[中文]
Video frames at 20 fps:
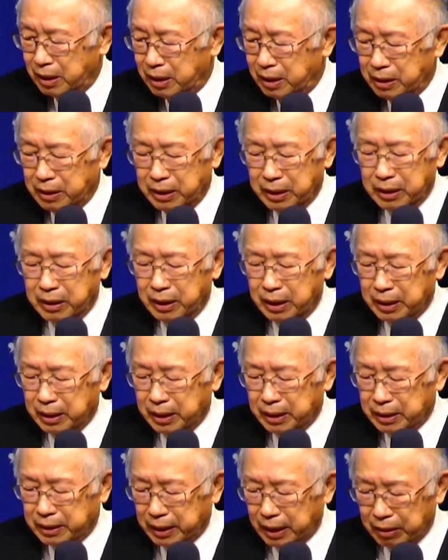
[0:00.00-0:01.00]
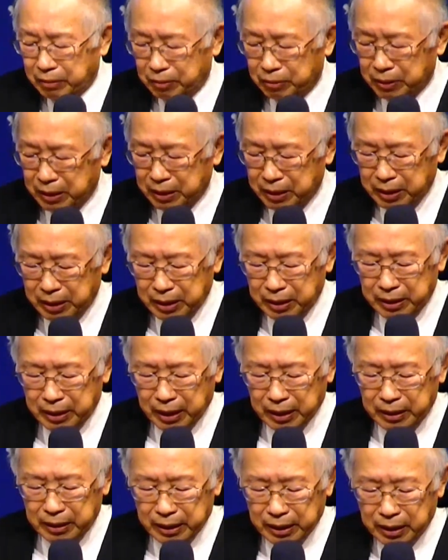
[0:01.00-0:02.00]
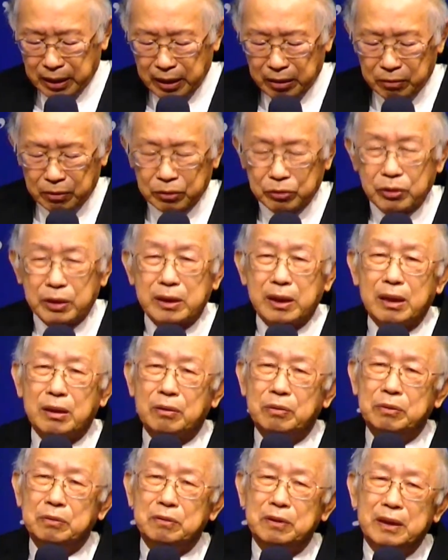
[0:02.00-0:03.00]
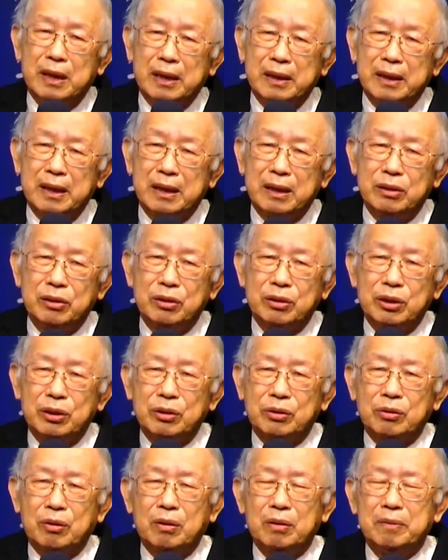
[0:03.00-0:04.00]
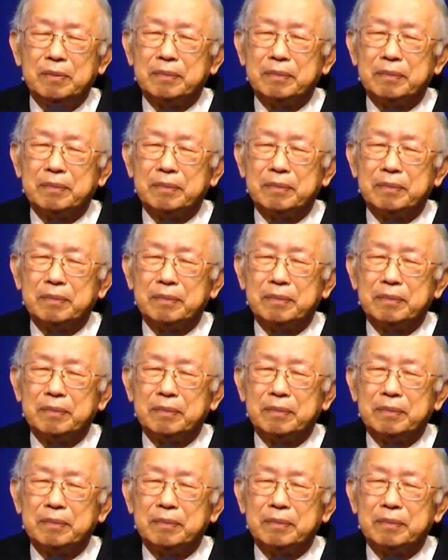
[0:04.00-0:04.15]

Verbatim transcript: 今天呢，在我的身上，神给我最大的负担呢，就是说